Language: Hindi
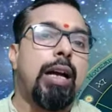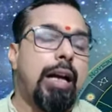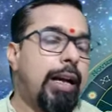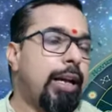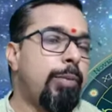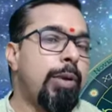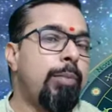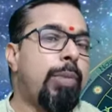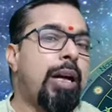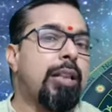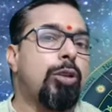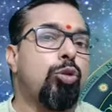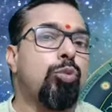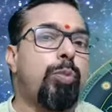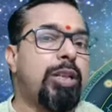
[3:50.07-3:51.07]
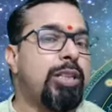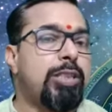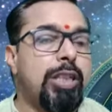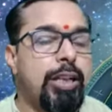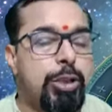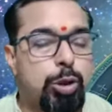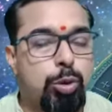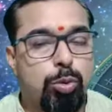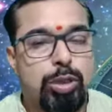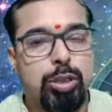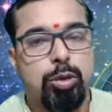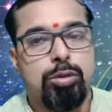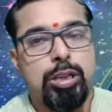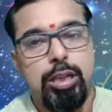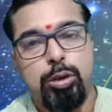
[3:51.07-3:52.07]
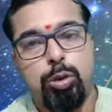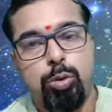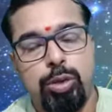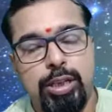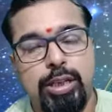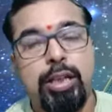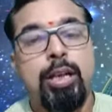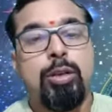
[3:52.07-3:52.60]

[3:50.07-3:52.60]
अगर मैं बात करूं परीक्षार्थियों की और छात्रों की